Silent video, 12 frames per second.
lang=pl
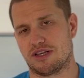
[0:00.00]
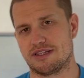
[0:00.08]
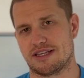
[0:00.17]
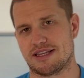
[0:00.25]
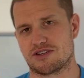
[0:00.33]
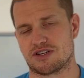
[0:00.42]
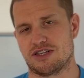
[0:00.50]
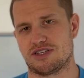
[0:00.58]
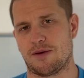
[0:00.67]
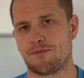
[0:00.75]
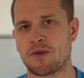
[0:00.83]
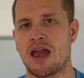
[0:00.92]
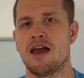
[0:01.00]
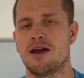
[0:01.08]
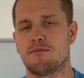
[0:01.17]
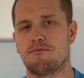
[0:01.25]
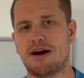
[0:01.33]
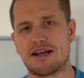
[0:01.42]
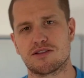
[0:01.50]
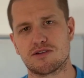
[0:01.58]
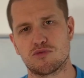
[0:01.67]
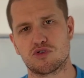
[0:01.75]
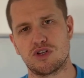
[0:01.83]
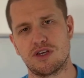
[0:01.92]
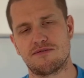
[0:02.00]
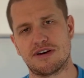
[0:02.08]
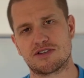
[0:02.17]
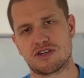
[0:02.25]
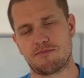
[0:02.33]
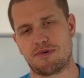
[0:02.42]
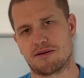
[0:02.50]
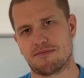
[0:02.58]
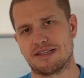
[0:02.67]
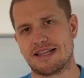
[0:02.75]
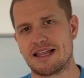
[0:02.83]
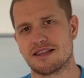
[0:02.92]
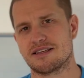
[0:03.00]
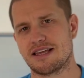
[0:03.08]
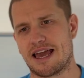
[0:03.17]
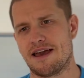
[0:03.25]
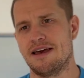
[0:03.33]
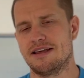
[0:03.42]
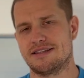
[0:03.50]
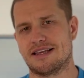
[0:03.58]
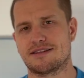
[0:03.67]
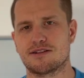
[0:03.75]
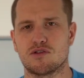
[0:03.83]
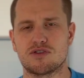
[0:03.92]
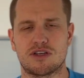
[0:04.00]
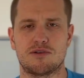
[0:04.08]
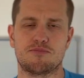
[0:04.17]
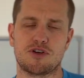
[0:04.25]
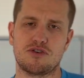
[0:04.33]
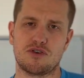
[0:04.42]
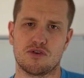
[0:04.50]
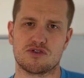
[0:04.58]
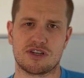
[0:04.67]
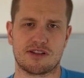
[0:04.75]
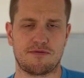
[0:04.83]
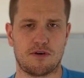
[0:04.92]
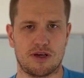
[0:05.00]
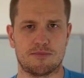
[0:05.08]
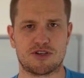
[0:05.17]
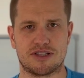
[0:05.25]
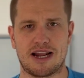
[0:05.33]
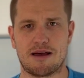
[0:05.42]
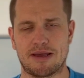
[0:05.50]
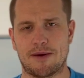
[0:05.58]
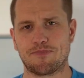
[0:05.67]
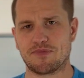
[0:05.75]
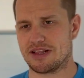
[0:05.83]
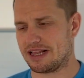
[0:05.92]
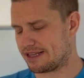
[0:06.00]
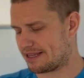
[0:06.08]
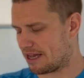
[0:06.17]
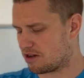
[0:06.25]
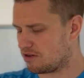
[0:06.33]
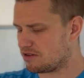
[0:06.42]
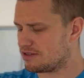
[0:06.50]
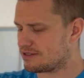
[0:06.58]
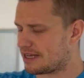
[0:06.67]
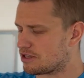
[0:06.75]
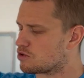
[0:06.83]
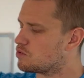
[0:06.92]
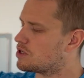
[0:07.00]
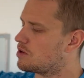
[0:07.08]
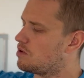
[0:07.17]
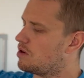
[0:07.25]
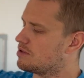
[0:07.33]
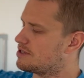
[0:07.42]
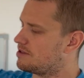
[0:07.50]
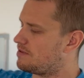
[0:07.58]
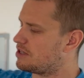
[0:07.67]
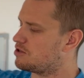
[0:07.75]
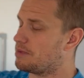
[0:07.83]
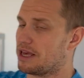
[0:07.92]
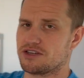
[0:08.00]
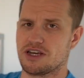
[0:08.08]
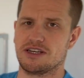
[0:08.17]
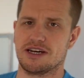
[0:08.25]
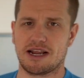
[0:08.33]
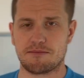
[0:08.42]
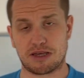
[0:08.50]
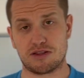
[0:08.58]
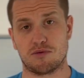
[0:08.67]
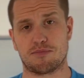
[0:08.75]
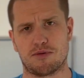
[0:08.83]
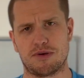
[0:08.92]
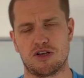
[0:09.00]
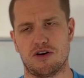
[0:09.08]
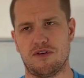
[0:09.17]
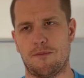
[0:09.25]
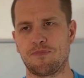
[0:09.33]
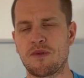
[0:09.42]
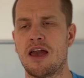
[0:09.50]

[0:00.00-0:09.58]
inne narzędzie. Bardzo możliwe, że permanentnie na co dzień przeciążasz swoje przedramię, dlatego zaczął się odzywać mięsień ramienno-promieniowy.